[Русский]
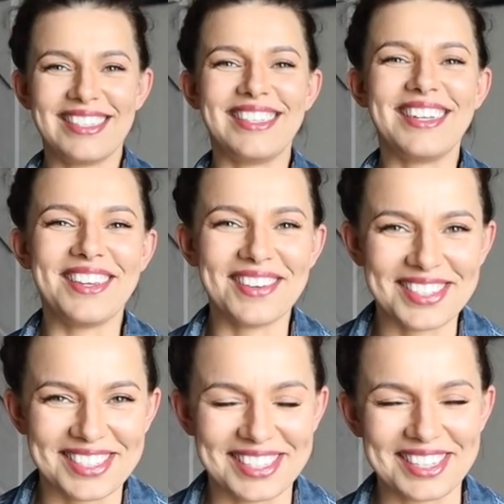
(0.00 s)

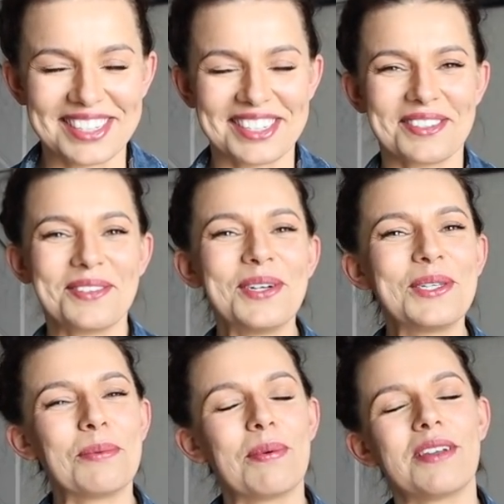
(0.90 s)
серьезный
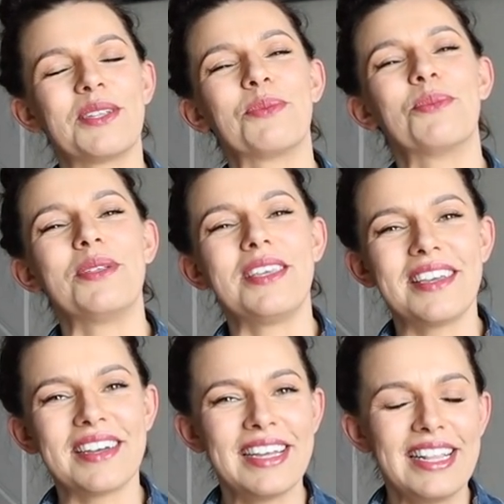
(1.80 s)
живот, поэтому
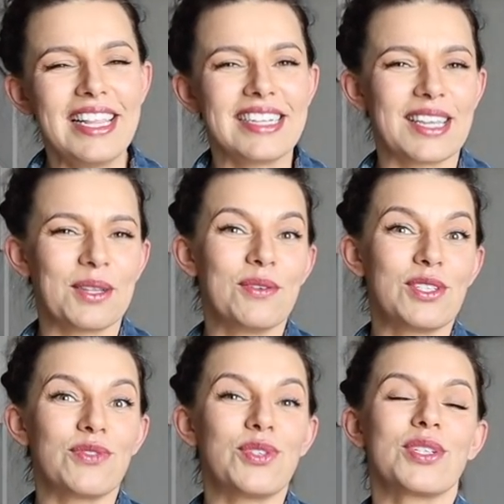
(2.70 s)
мне
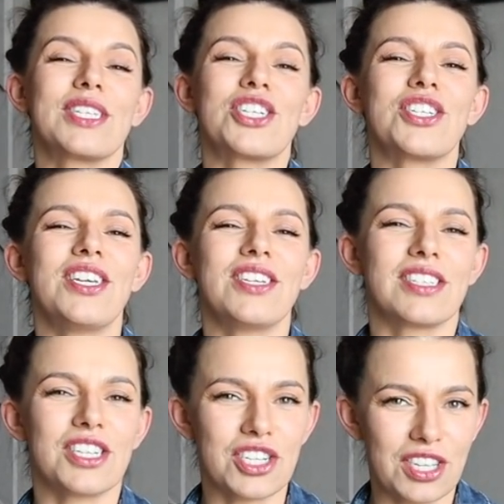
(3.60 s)
становится все сложнее и
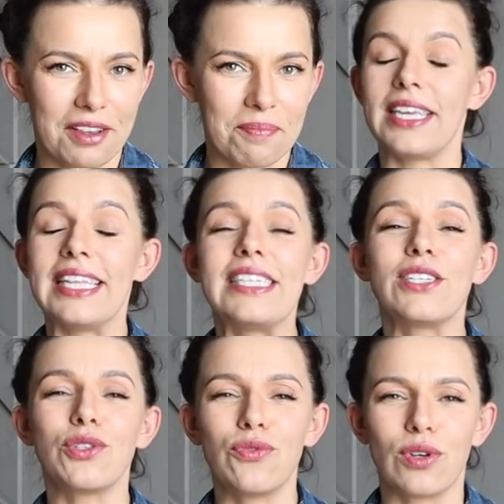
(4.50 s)
сложнее. И на
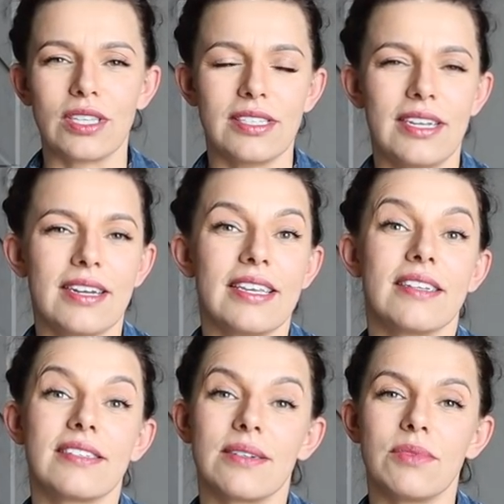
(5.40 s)
этих двух неделях я
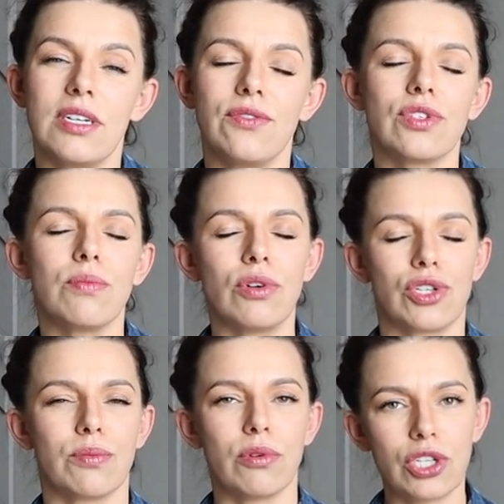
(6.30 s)
на самом деле все
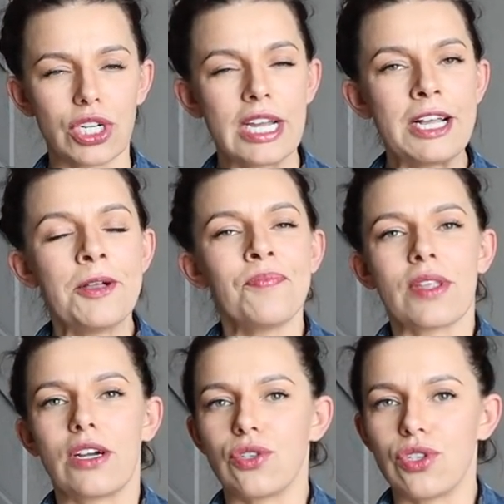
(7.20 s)
больше и больше
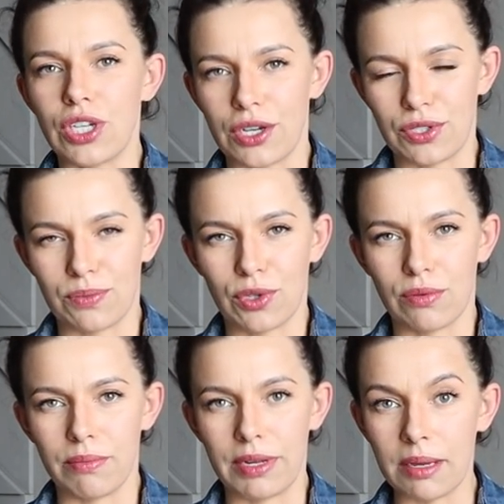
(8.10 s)
ощущаю
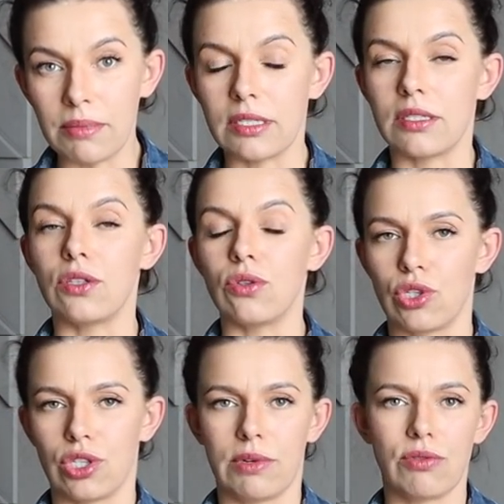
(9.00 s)
симптомы беременности и
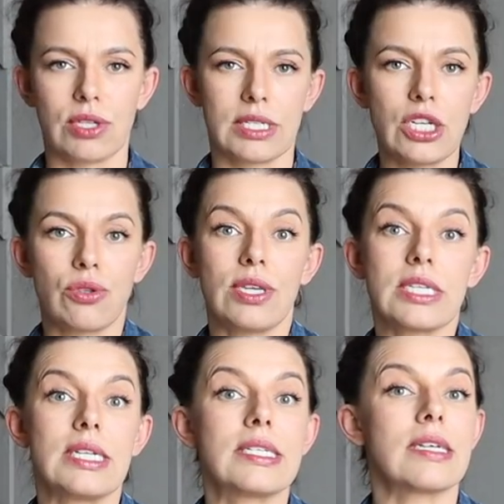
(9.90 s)
точно могу сказать, что
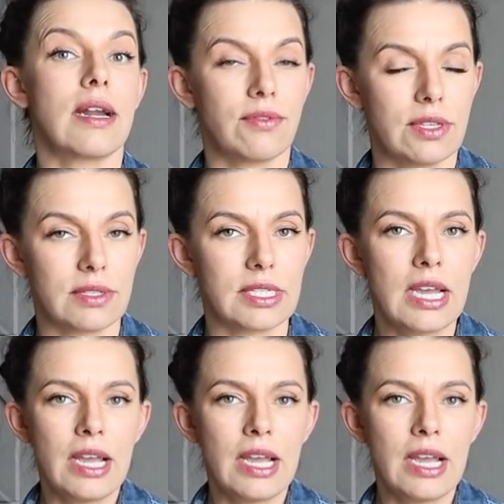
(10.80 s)
если сравнивать